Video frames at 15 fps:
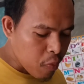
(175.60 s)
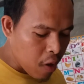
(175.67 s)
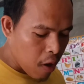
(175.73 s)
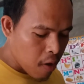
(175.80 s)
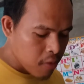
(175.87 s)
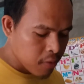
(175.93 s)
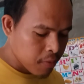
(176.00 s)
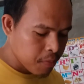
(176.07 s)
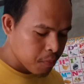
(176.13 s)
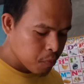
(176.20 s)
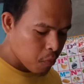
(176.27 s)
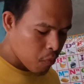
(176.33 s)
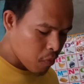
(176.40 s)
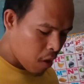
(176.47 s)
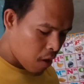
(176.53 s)
tingnan mo
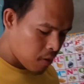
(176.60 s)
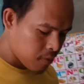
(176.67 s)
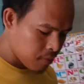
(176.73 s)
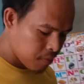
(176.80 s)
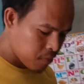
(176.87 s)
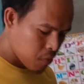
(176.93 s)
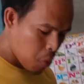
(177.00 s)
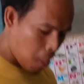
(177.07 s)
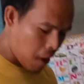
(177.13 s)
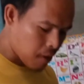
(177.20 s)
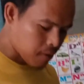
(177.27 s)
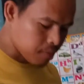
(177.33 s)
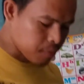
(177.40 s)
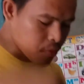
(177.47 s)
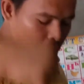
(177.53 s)
napokus sa aking muka
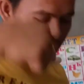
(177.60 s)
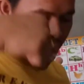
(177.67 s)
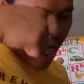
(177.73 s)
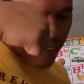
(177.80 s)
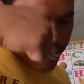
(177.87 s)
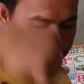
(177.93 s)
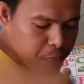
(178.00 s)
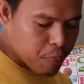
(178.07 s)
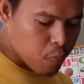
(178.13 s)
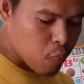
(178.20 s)
nakikita tuloy yung